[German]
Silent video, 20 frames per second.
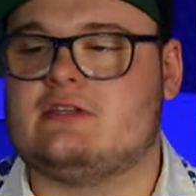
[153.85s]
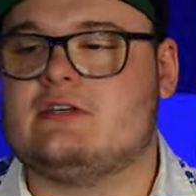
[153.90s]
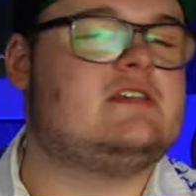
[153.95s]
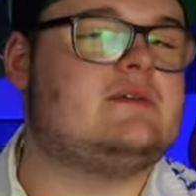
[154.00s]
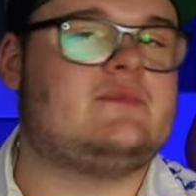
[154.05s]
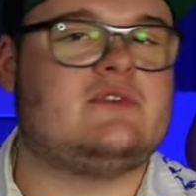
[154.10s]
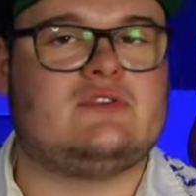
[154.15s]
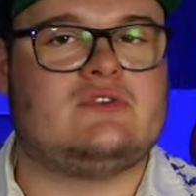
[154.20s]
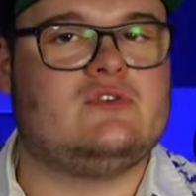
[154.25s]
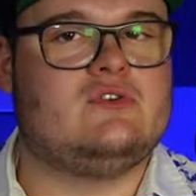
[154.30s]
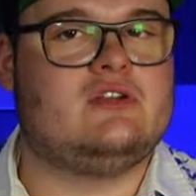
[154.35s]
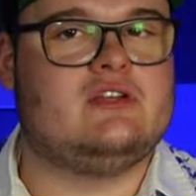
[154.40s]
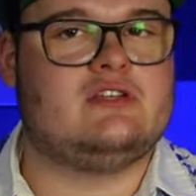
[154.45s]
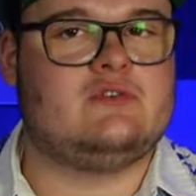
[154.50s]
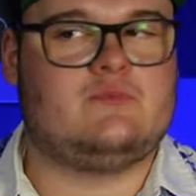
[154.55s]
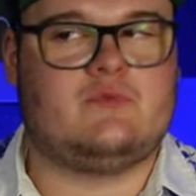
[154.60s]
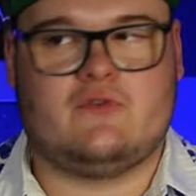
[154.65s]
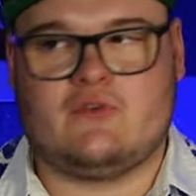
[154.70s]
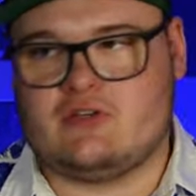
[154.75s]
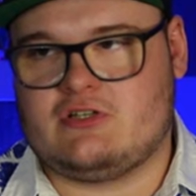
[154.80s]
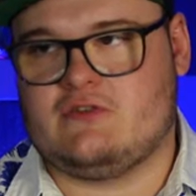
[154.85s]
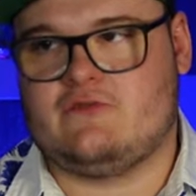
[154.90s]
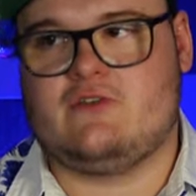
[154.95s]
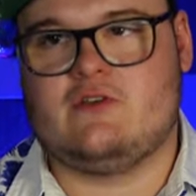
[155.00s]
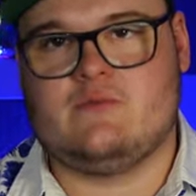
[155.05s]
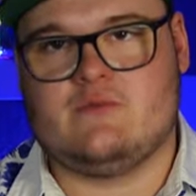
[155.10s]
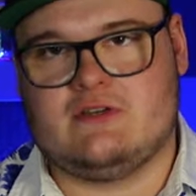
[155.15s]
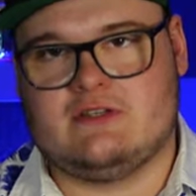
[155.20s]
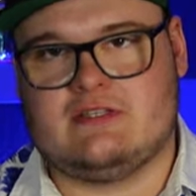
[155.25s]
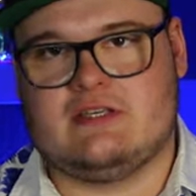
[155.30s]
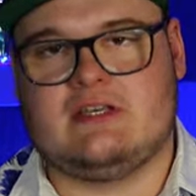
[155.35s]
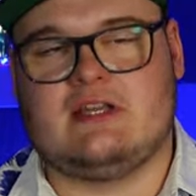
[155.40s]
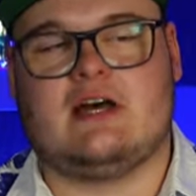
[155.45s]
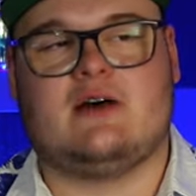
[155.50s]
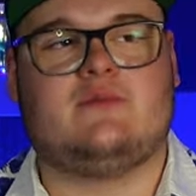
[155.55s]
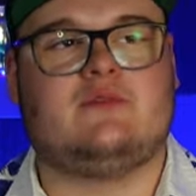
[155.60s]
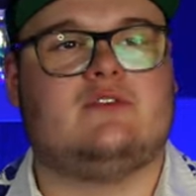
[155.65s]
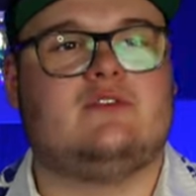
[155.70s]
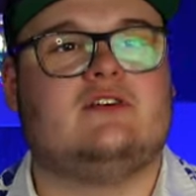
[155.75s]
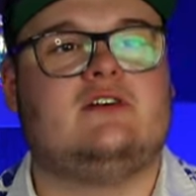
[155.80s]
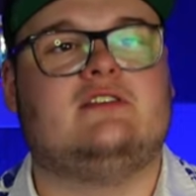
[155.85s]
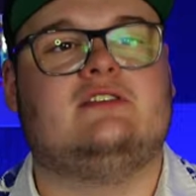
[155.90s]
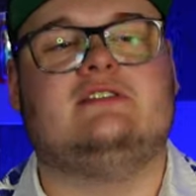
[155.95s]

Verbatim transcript: Ich habe natürlich, bevor ich den Film gesehen habe,